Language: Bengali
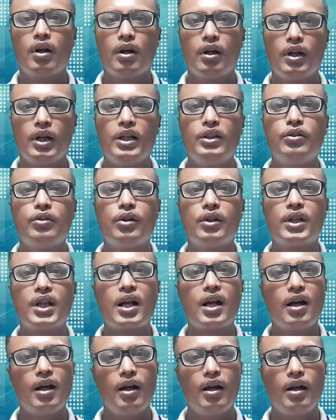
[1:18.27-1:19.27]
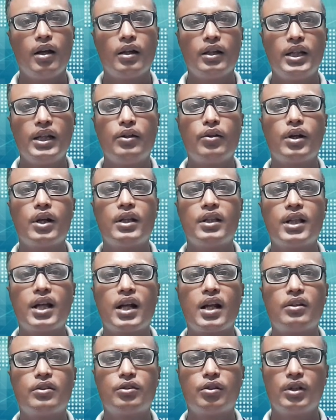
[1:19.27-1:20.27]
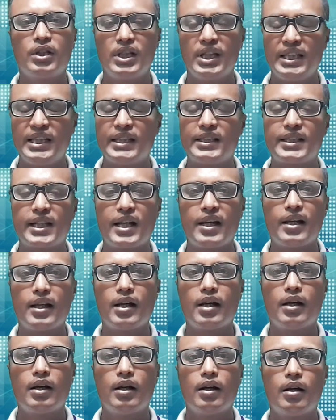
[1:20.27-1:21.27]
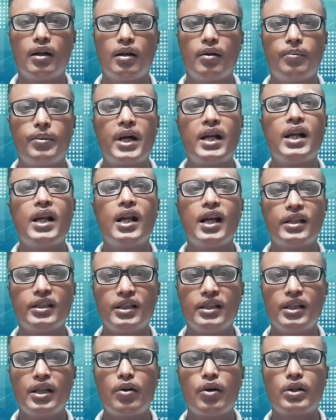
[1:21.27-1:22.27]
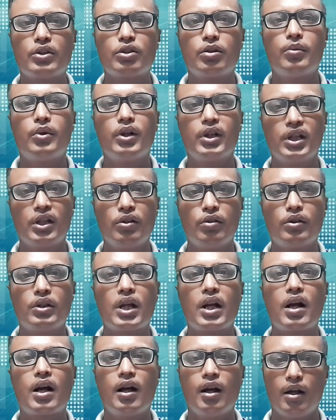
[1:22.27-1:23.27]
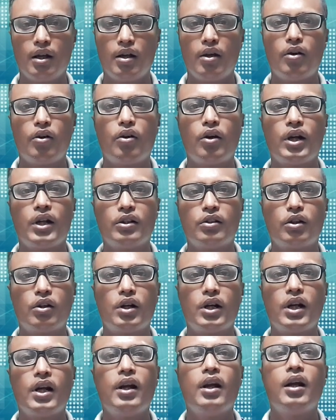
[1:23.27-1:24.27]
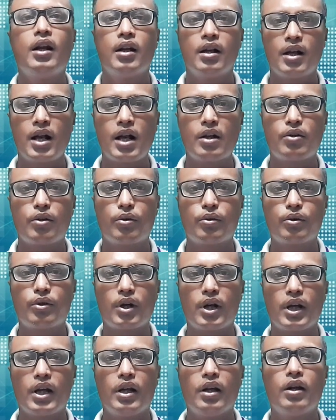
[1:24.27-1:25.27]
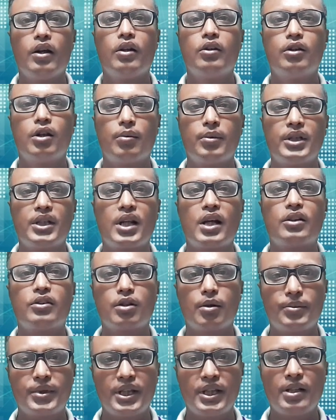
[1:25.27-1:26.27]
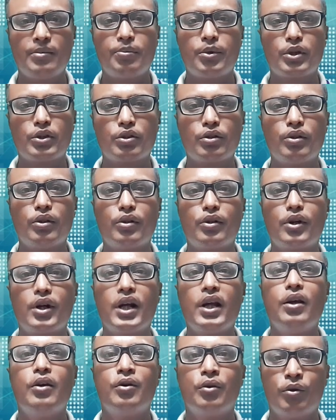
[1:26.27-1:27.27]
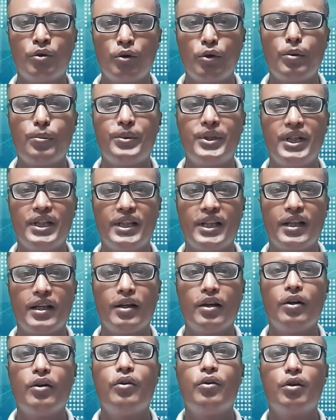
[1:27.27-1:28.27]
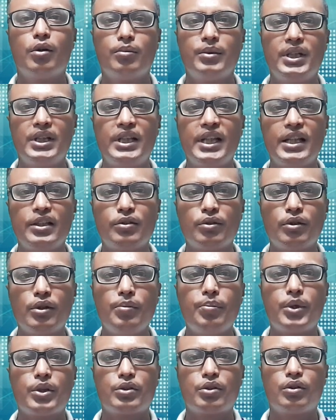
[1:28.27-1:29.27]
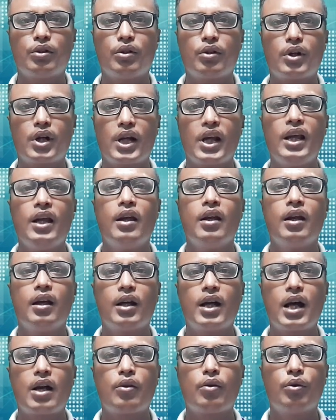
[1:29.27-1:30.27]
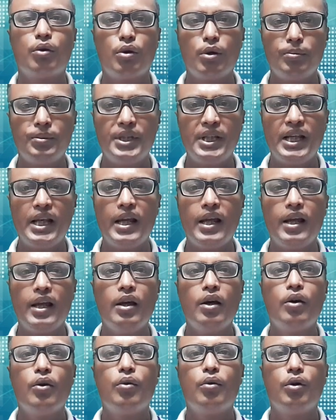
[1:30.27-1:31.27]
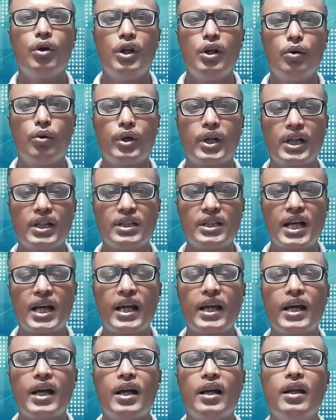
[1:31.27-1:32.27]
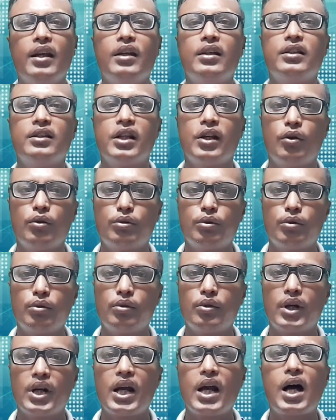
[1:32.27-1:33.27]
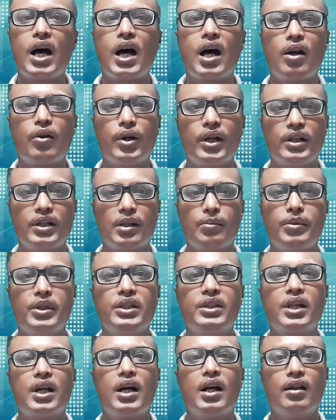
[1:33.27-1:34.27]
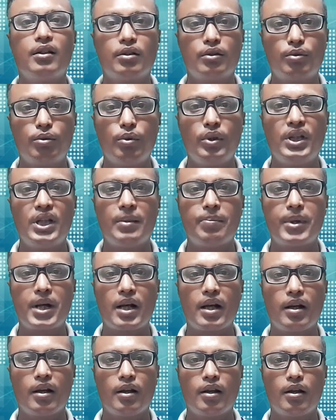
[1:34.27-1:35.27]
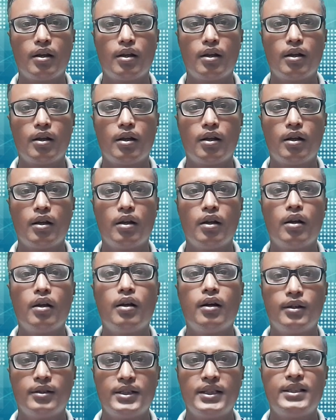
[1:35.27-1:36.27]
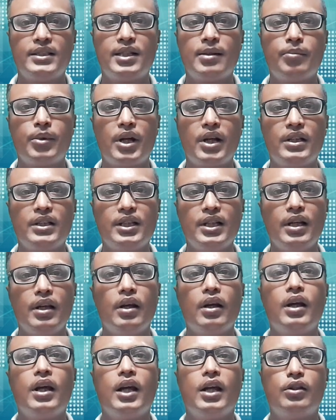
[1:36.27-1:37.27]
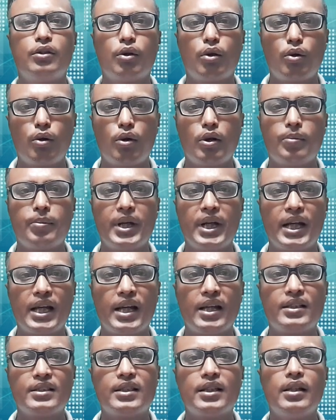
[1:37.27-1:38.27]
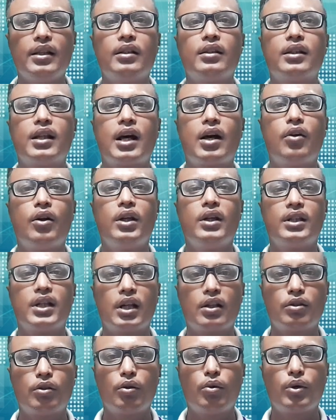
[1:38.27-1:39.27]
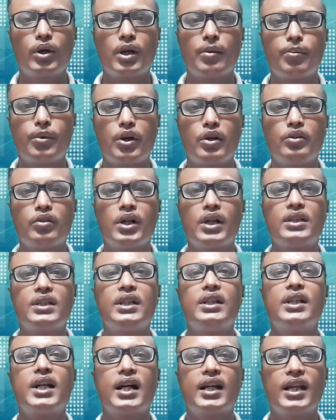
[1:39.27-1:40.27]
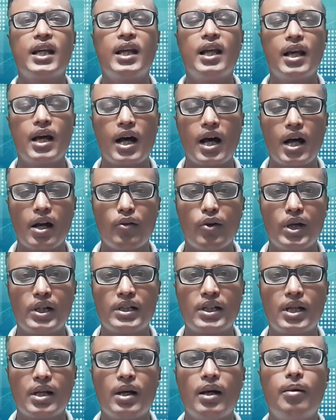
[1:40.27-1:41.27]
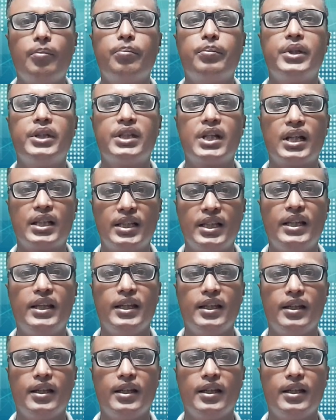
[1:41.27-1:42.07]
এজন্য তারা কি করে তানার জল দিতে চায় না ফাইনাল এক্সিট দেওয়ার সময় কিন্তু তারা অনেক ধরনের নাটক করে তবে তারা সবথেকে পছন্দ করে হরুপ দিতে হরুপ দিতে এই জন্যই পছন্দ করে কারণ হরুপ দিলে ওই লোকের জায়গায় সে নতুন করে আরও একটা বিষা তুলতে পারে সিস্টেম বলে যে এর তো লোক বেগে গেছে তাহলে তার তো লোকের প্রয়োজন আছে তাকে আরও একটা বিষা দিই